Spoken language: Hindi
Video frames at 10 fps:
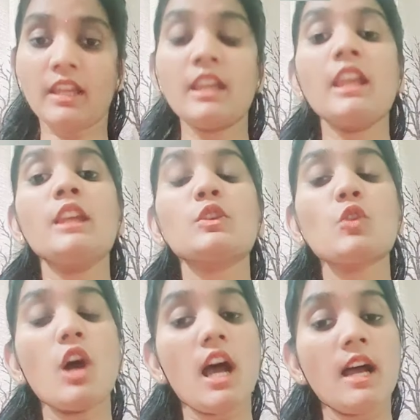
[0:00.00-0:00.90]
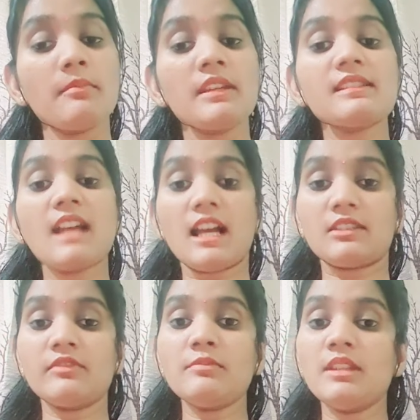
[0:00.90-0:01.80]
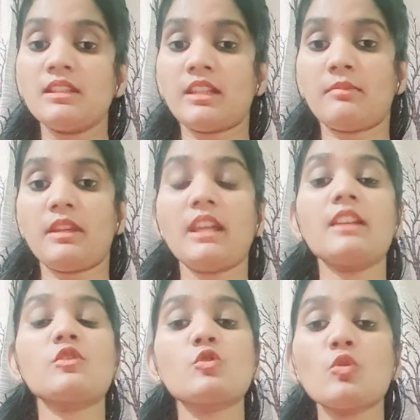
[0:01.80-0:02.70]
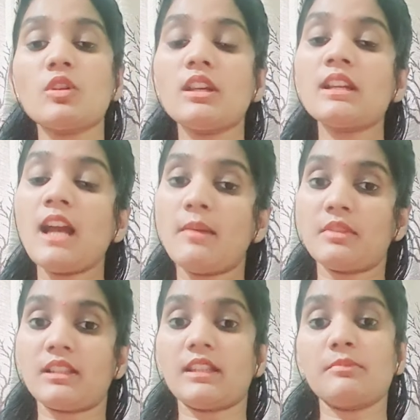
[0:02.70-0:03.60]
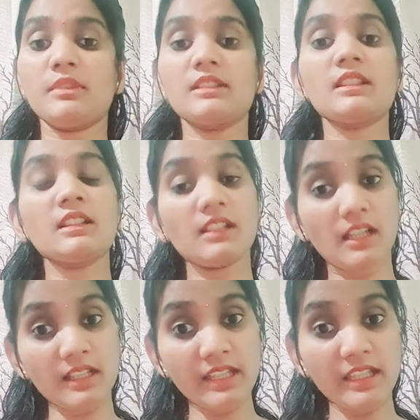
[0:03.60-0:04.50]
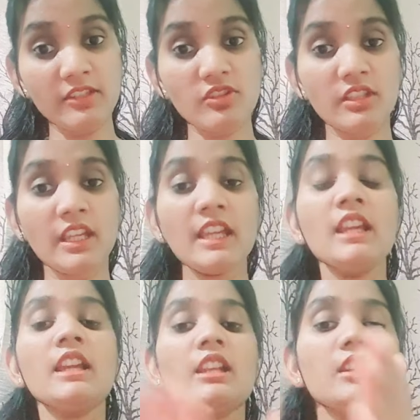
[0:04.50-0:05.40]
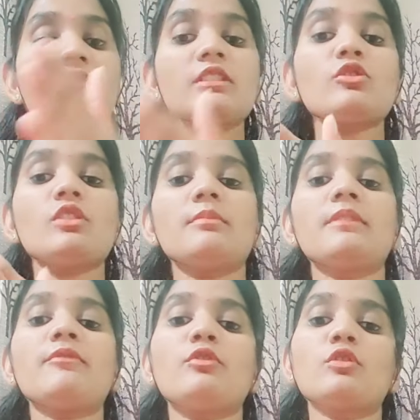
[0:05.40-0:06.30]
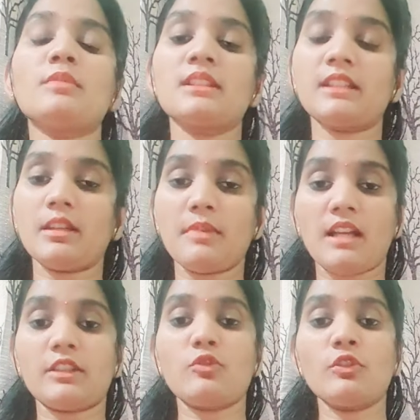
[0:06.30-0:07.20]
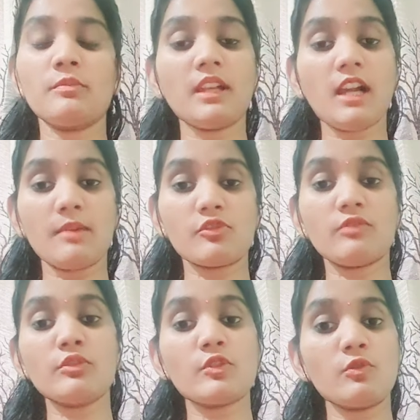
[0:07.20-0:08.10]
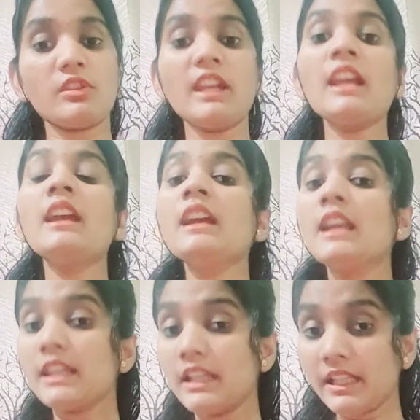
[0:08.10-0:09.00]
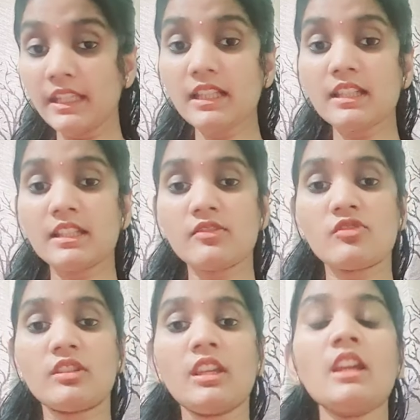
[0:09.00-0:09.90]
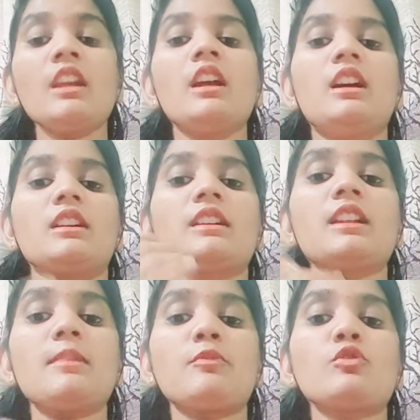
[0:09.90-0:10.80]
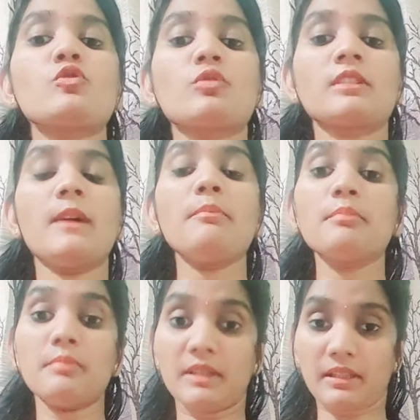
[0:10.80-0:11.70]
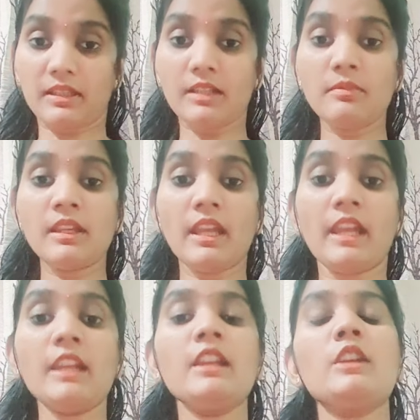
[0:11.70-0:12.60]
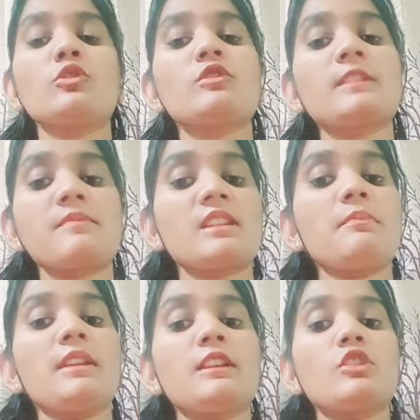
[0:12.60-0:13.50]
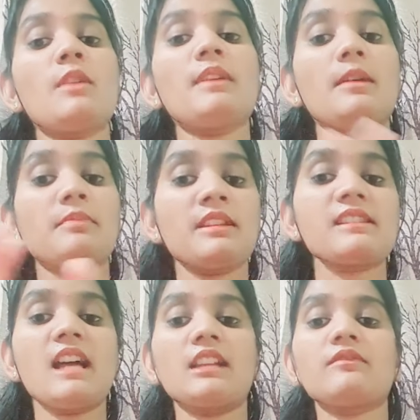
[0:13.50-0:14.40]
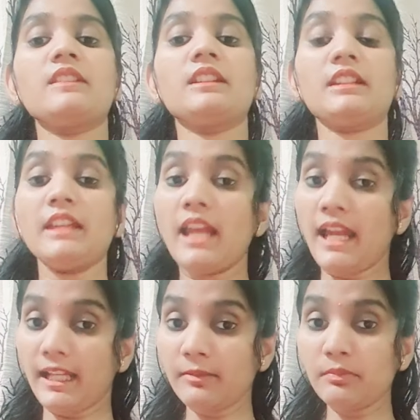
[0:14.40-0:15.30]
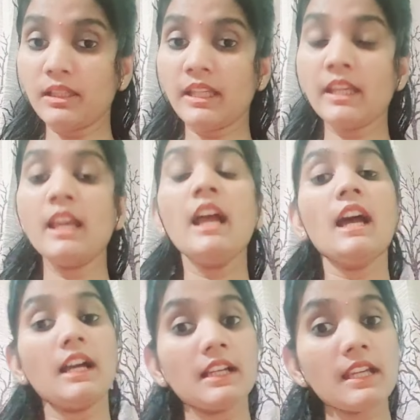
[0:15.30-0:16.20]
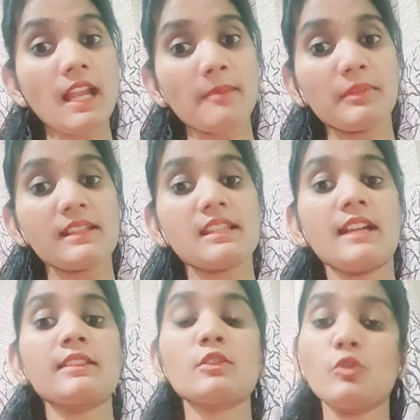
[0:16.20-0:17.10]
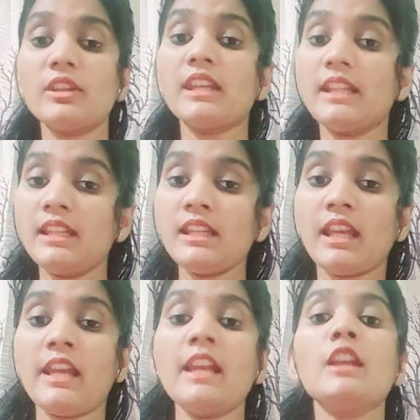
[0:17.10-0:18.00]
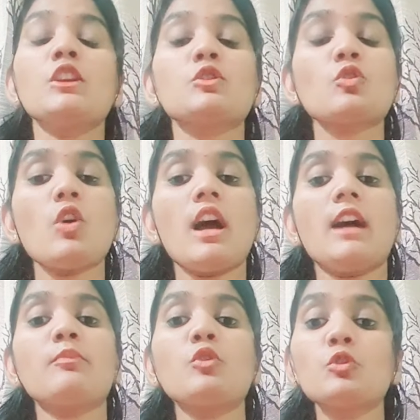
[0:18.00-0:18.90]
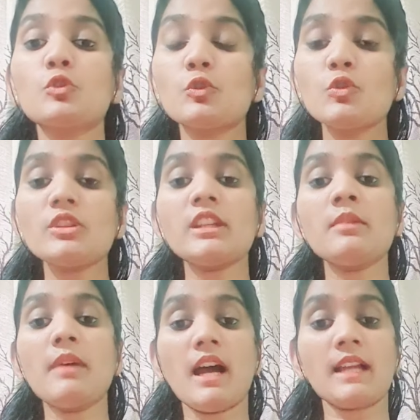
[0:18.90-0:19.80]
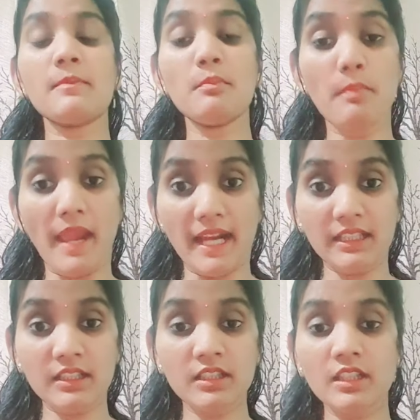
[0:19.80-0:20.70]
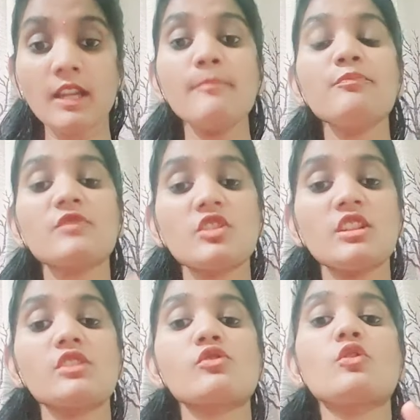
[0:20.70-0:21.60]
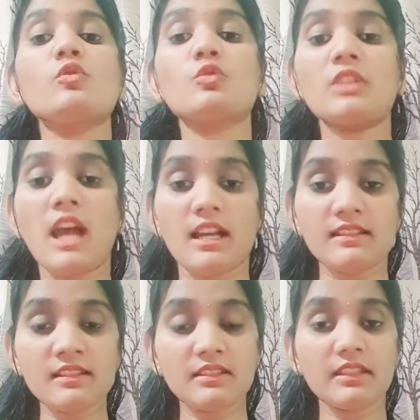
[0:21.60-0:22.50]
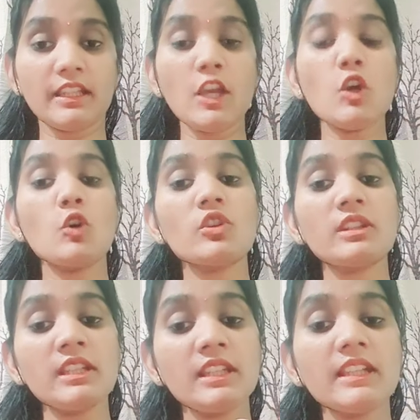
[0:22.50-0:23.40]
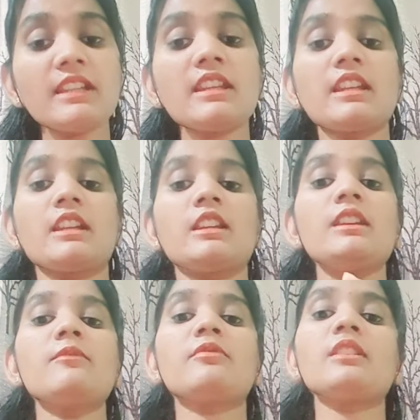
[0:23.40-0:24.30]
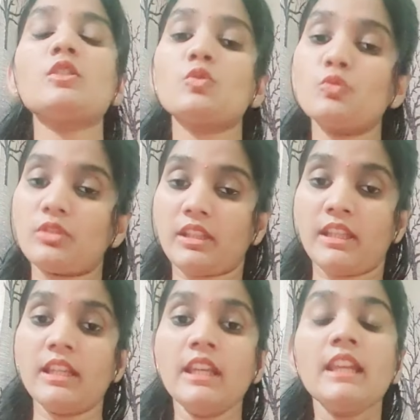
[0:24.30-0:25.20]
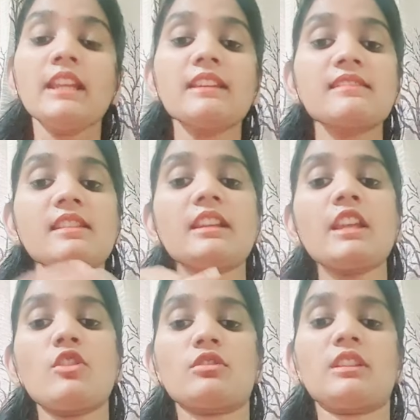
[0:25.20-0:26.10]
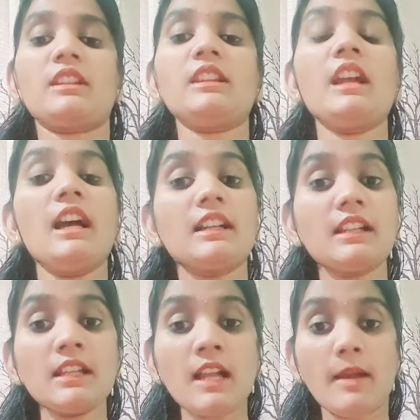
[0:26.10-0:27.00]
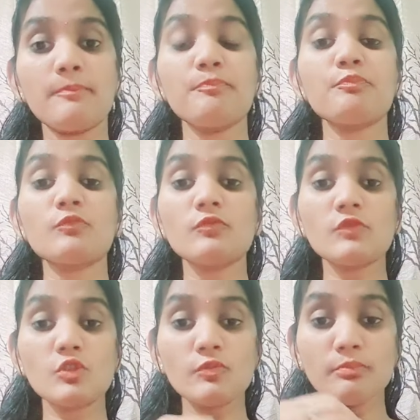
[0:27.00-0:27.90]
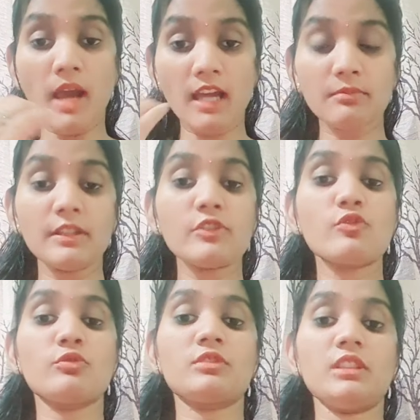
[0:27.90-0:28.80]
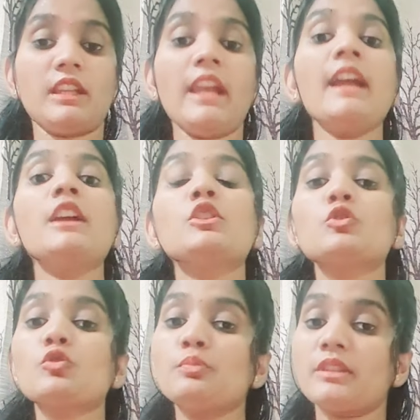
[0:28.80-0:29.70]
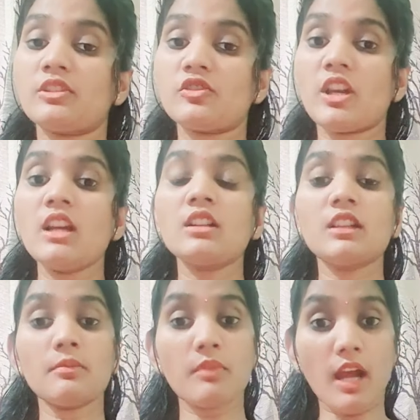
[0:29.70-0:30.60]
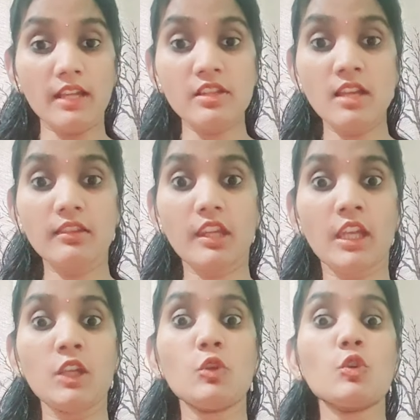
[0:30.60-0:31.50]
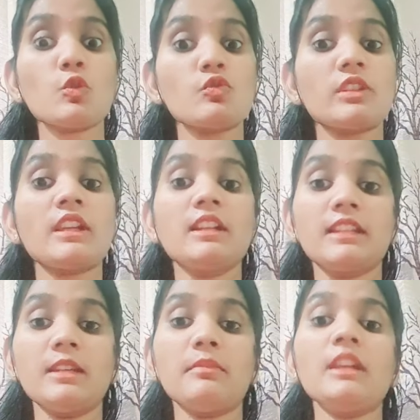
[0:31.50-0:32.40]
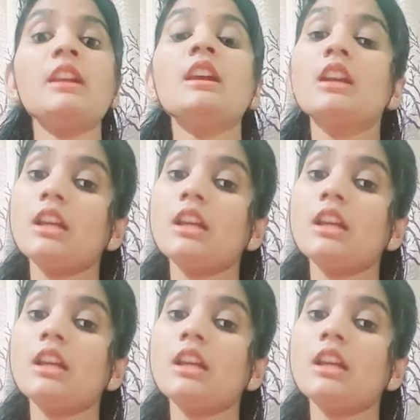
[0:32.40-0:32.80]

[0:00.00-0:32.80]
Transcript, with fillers: है तो हमें सातवें महीने में झुक कर काम करना बंद कर देना चाहिए इवन तो हमें फोर मंथ के बाद ही कोई भी काम जो है वो झुक के नहीं करना चाहिए अगर आपको झुकना पड़ता भी है तो सबसे पहले तो आप अपने साथ वाले की हेल्प लें अगर आपके साथ कोई नहीं है तो आप घुटनों के बाहर बैठकर चीज़ को उठा सकते हैं और धीरे धीरे ही फिर उठें इससे क्या होता है कि अगर आप बार बार झुकते हैं तो बच्चा घबरा जाता है और उसके गले में